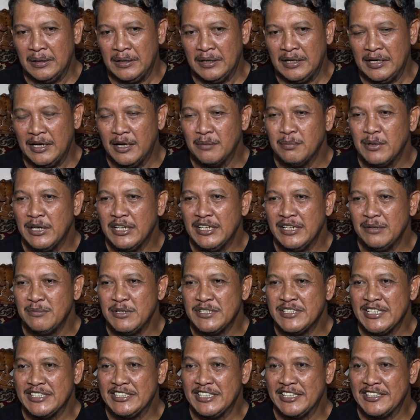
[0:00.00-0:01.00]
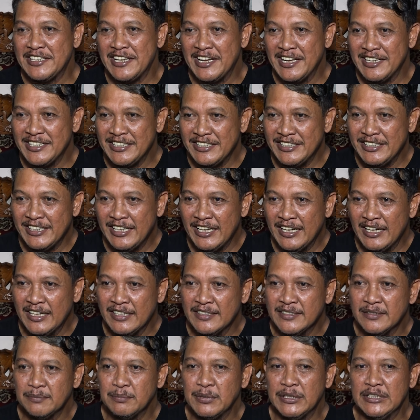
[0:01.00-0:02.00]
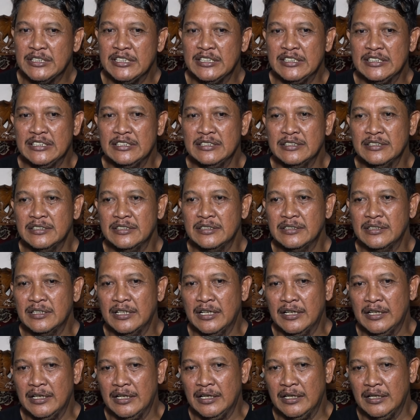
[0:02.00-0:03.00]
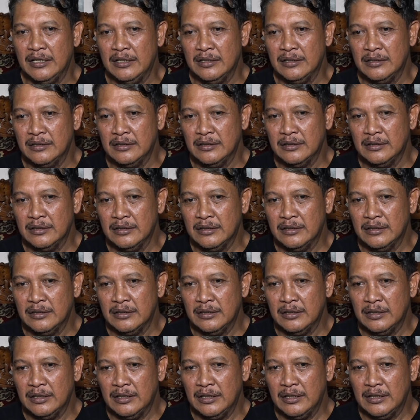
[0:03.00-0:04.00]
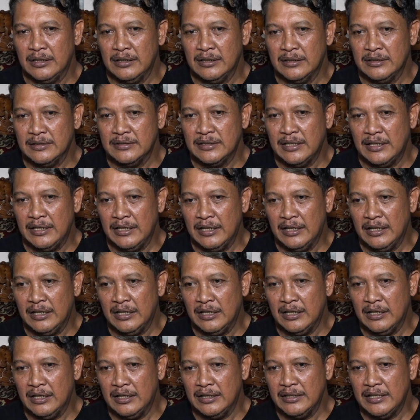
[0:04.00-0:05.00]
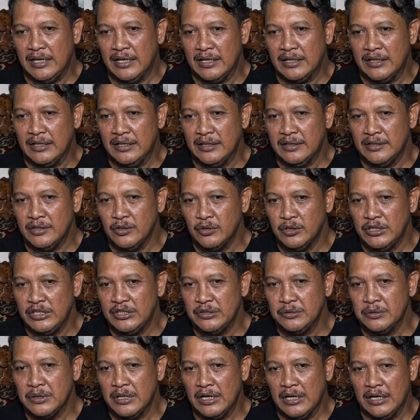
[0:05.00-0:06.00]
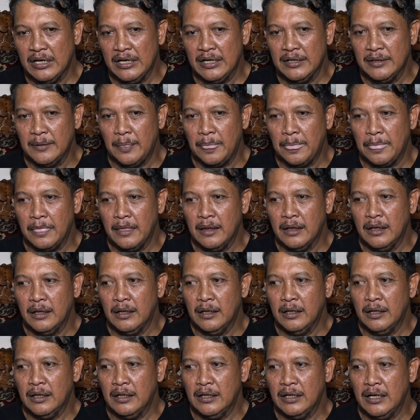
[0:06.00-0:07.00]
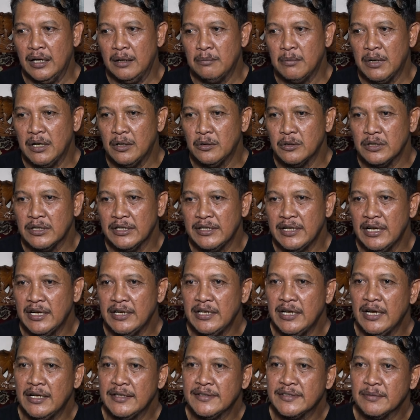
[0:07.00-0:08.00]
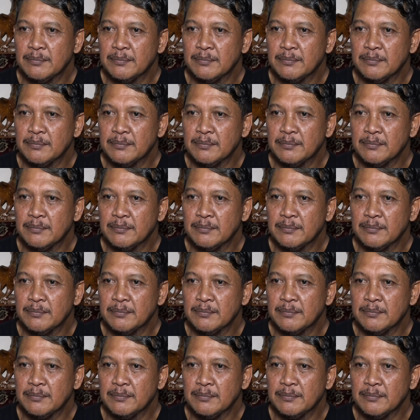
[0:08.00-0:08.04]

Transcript: kenapa ini bisa terjadi ya seperti itu karena saya yakin Jody juga kan nggak mau kejadian